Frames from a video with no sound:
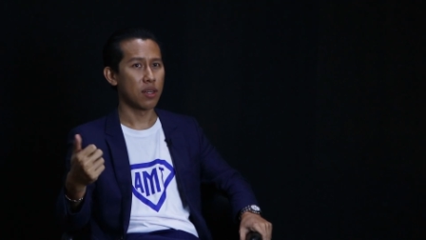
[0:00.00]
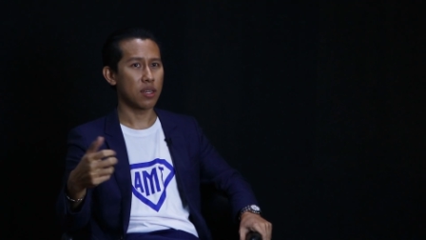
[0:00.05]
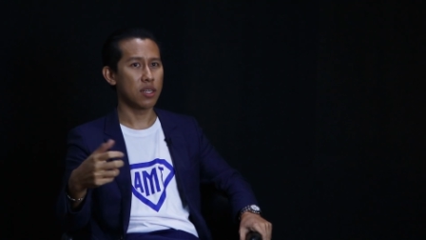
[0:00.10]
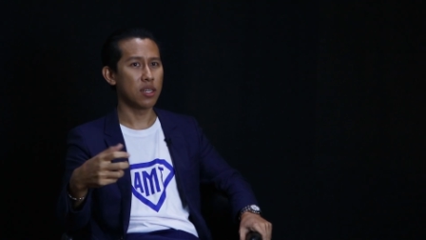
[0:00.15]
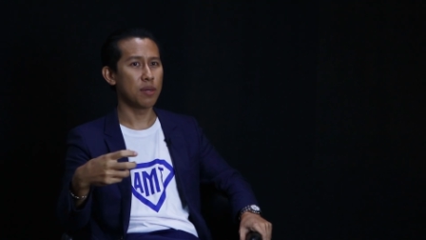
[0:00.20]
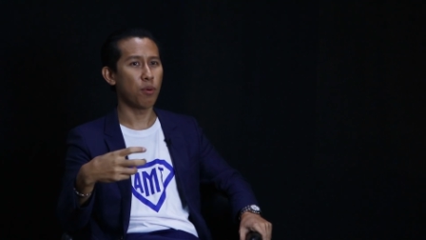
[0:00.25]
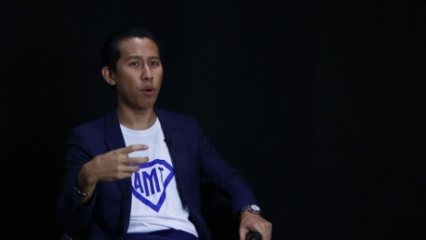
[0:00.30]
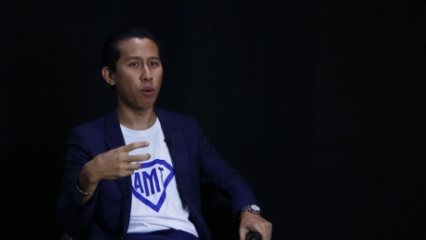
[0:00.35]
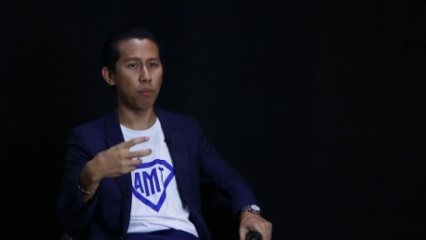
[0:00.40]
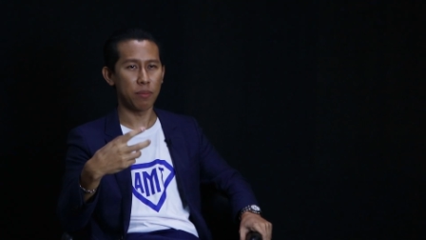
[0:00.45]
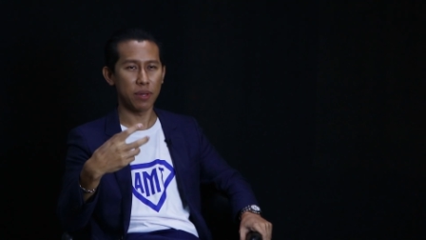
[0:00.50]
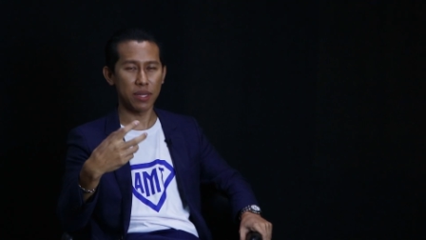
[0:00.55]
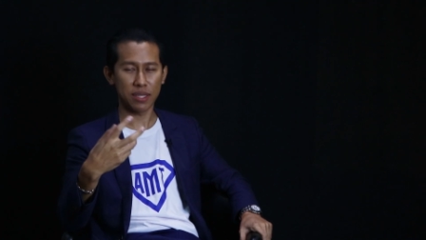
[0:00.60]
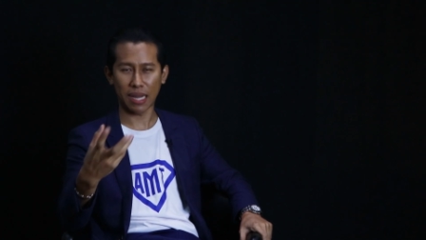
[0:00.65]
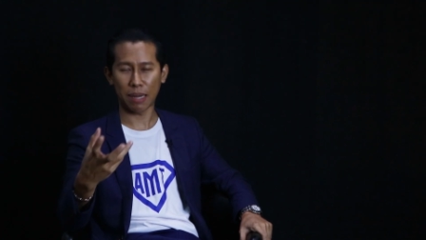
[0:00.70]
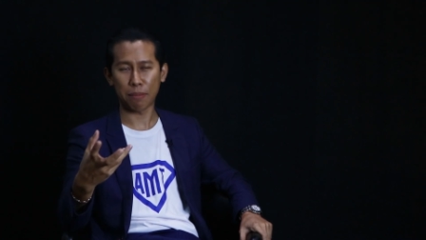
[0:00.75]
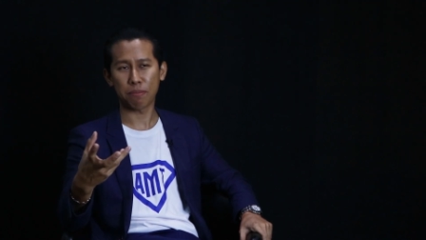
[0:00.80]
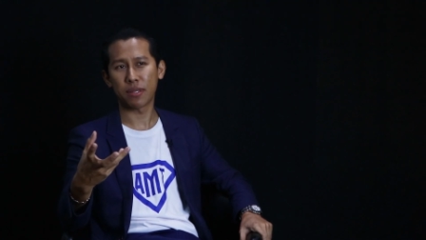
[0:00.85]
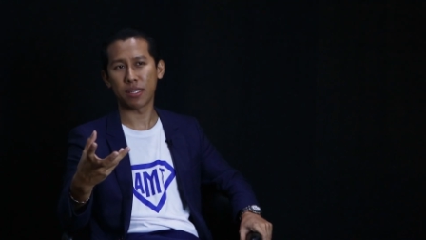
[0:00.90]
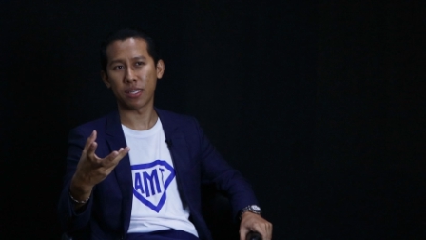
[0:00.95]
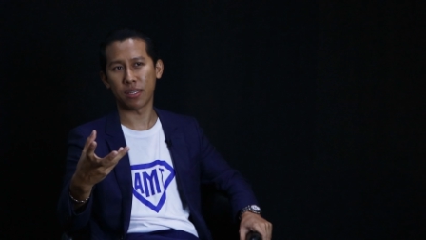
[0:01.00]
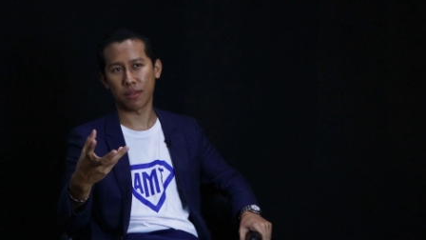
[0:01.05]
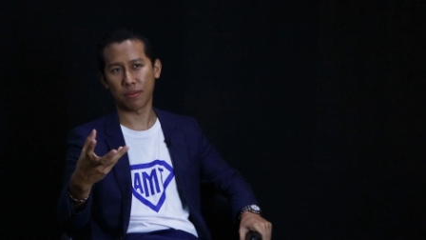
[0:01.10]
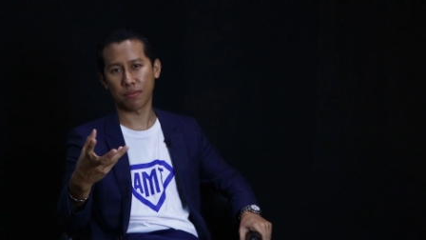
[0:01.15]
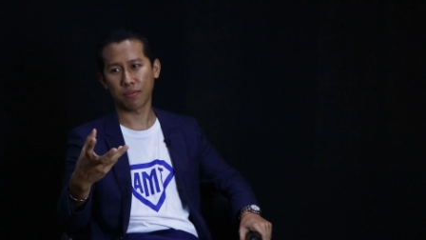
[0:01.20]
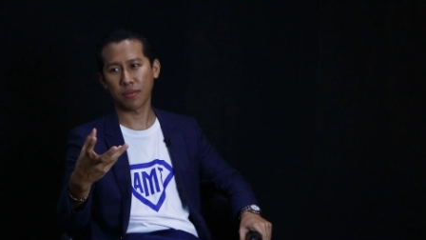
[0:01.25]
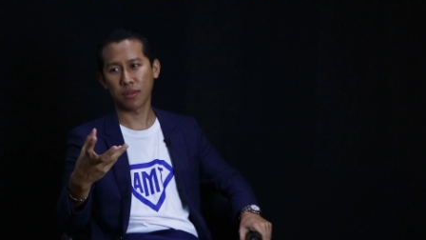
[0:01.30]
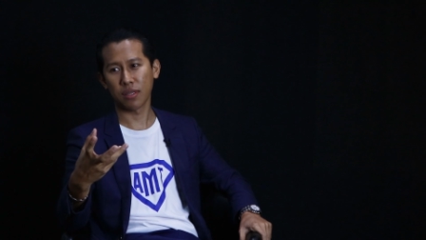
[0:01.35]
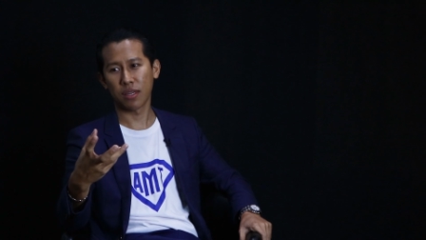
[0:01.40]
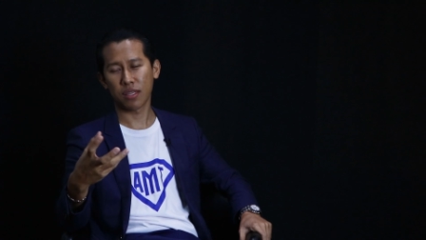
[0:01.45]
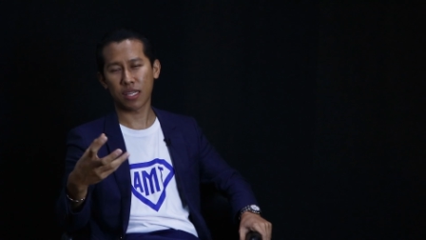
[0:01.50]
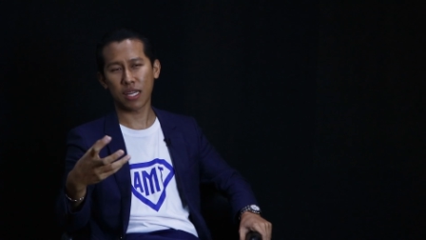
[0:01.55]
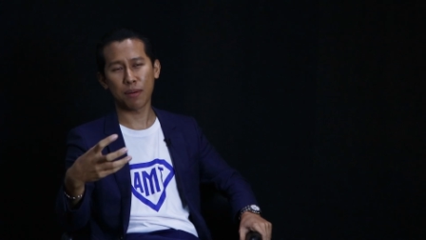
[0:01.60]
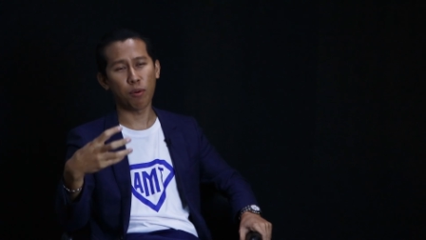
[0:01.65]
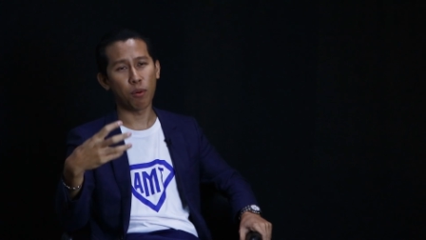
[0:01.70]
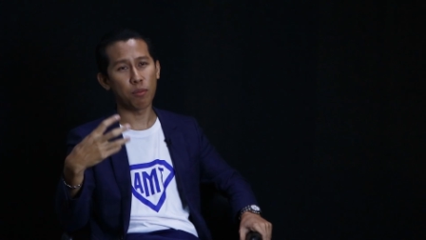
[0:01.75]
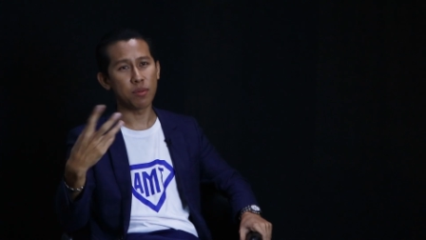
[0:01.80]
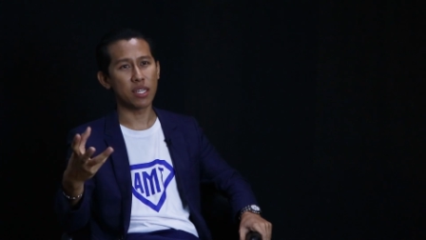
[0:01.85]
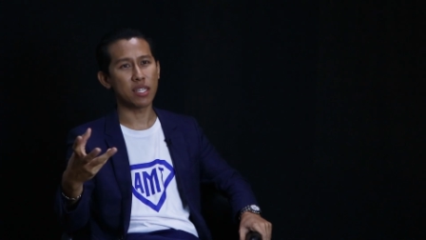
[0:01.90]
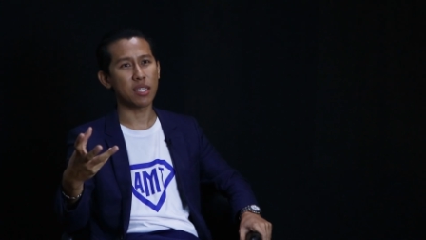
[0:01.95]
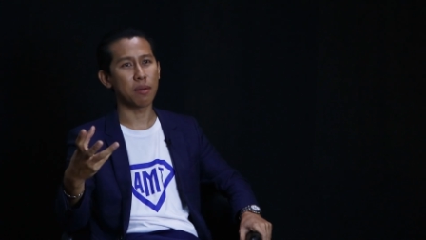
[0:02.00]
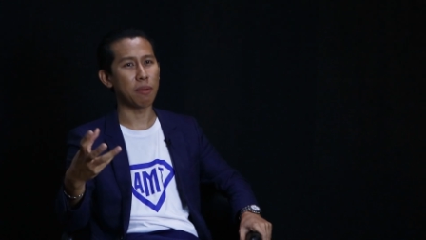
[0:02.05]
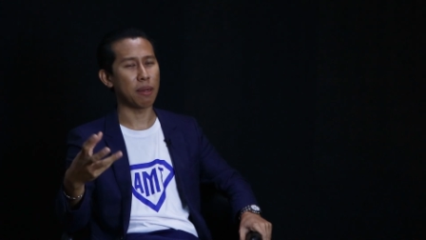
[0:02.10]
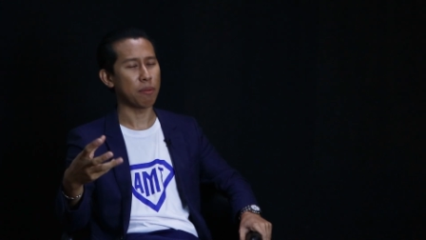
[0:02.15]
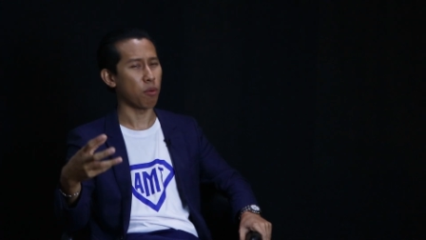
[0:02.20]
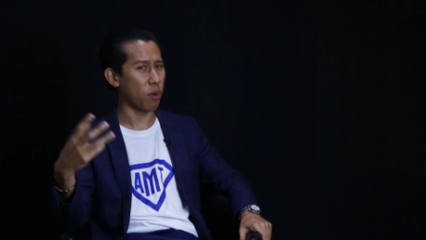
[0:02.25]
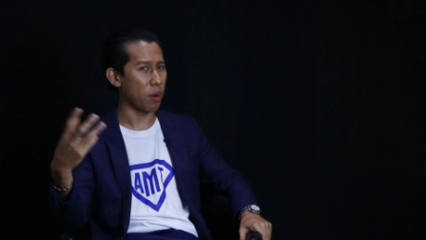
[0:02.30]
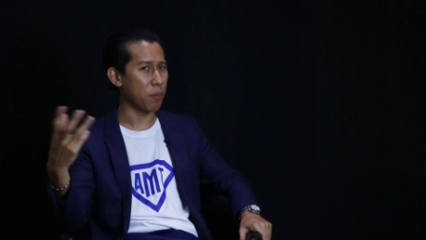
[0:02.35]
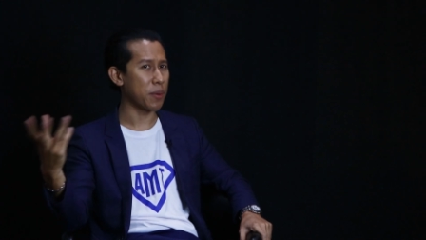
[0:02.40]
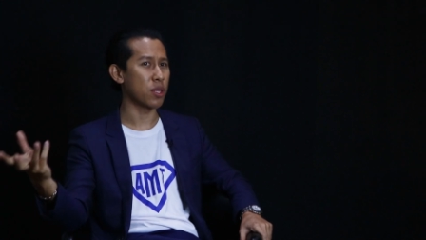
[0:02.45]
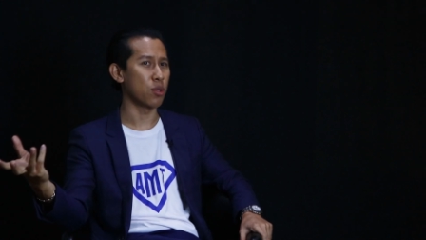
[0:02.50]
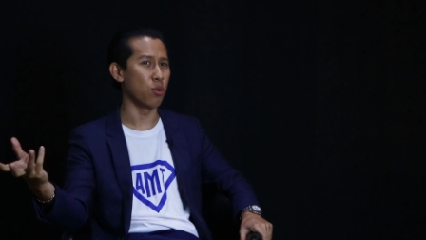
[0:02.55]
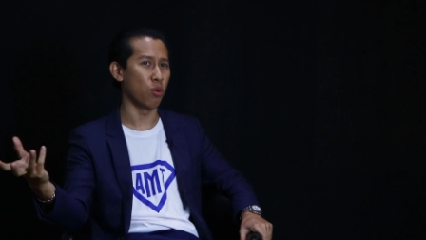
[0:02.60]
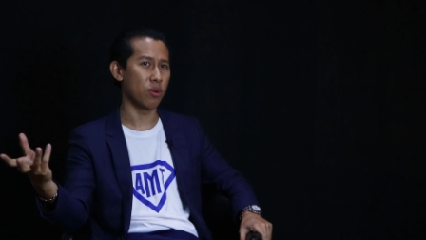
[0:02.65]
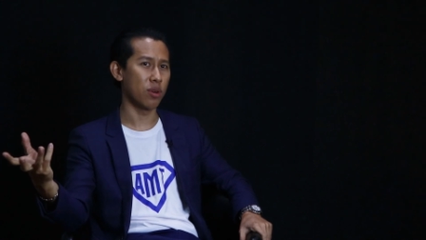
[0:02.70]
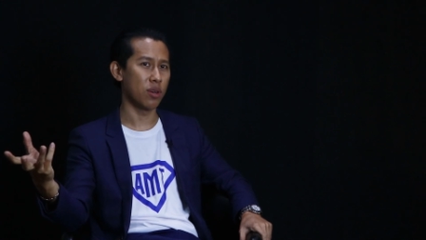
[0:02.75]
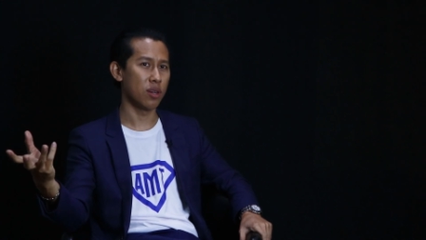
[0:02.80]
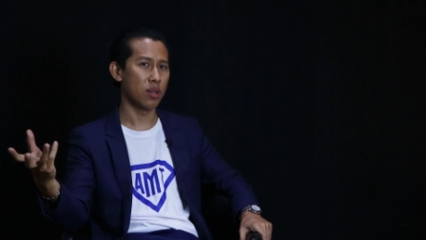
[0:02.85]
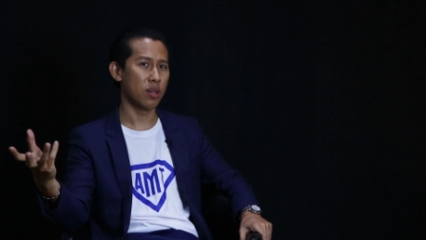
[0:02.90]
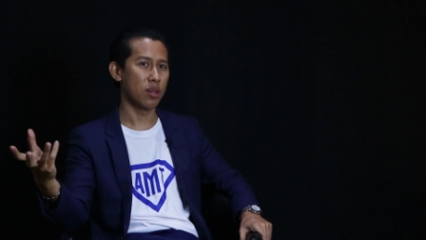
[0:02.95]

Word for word: คือผมมีทรัพย์จริง ถ้าผมยึดกับมันผมก็เป็นทุกข์